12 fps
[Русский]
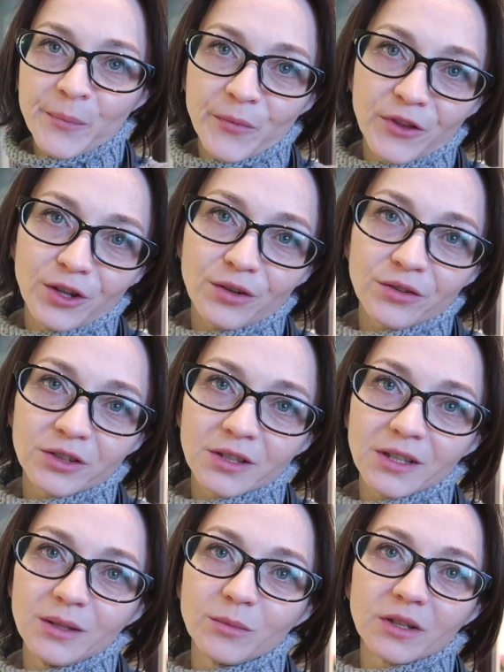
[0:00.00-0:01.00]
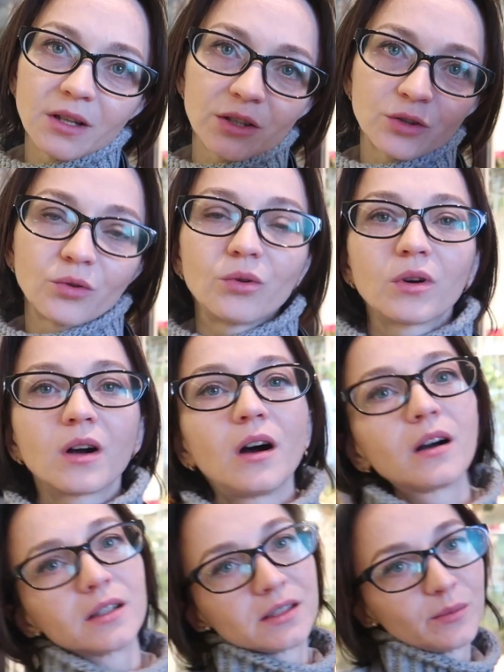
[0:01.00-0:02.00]
но вот именно то,
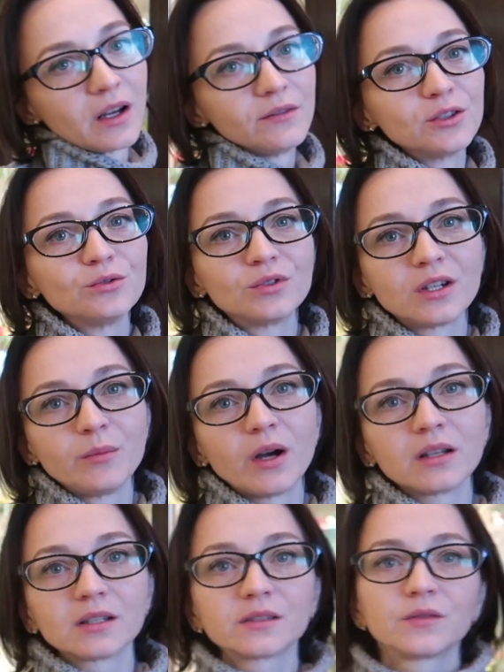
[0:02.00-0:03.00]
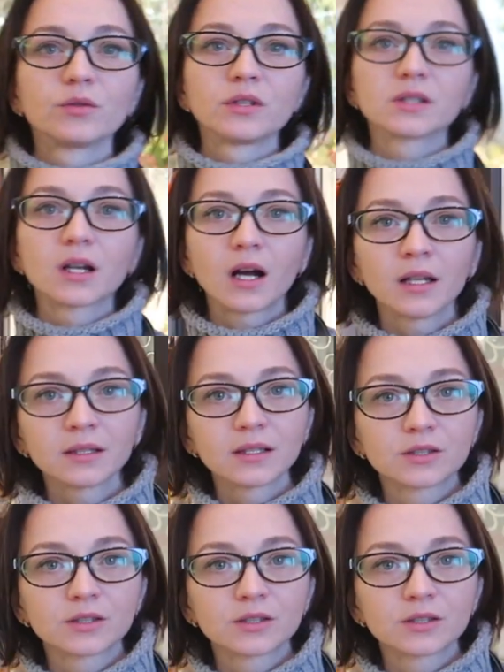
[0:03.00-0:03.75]
как себя ведут ребята с Флорис Грант,